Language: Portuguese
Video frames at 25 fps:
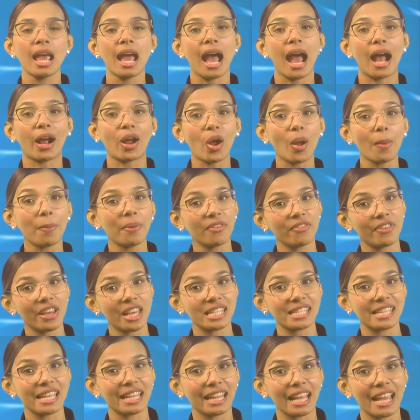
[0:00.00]
A Copa
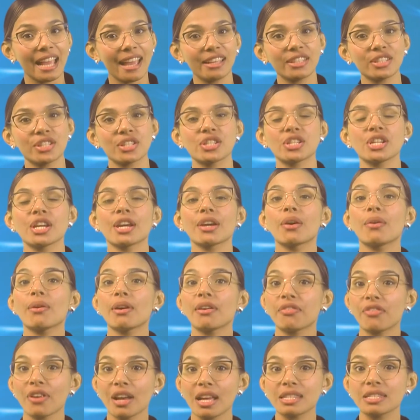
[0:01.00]
Verzeleste chegou
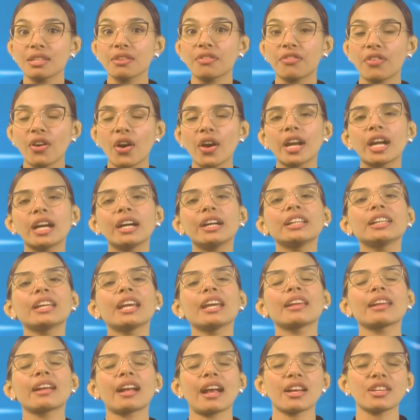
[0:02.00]
à fase forânea
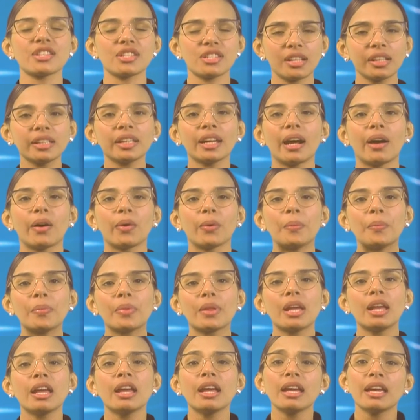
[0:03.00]
em Castanhal.
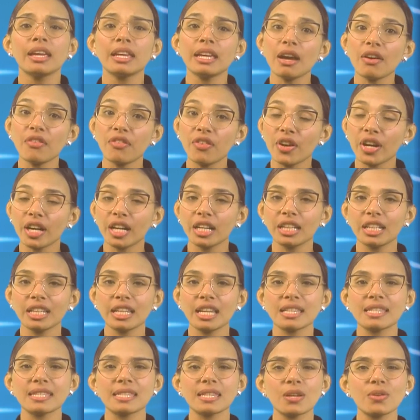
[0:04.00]
E a
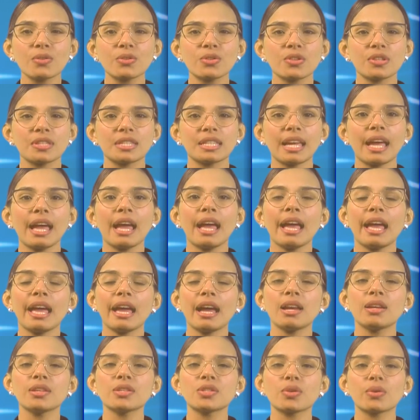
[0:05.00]
Forania São José
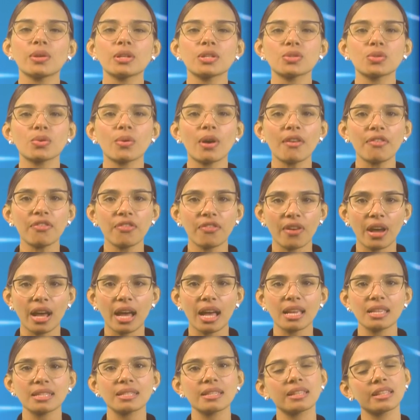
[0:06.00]
realizou a sua
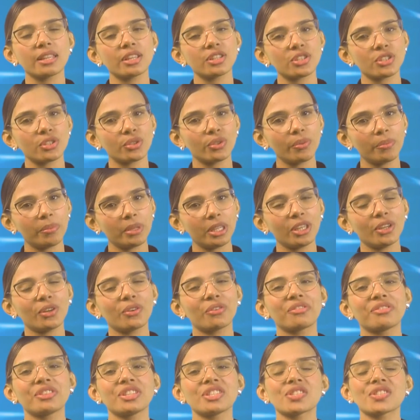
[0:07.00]
fase neste
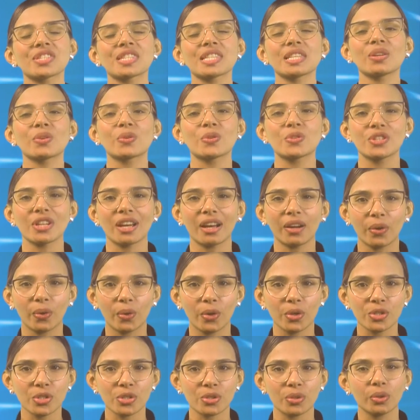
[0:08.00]
domingo, 25 de
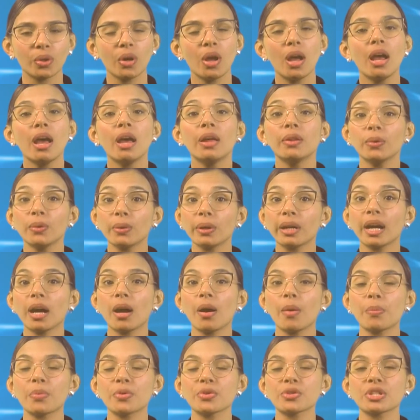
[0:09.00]
agosto, no
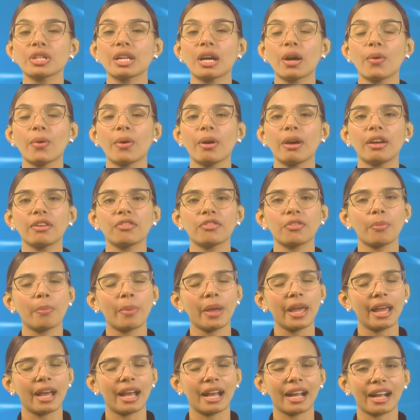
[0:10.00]
campus da
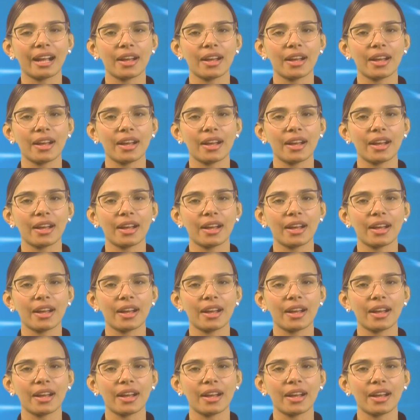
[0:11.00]
UFPA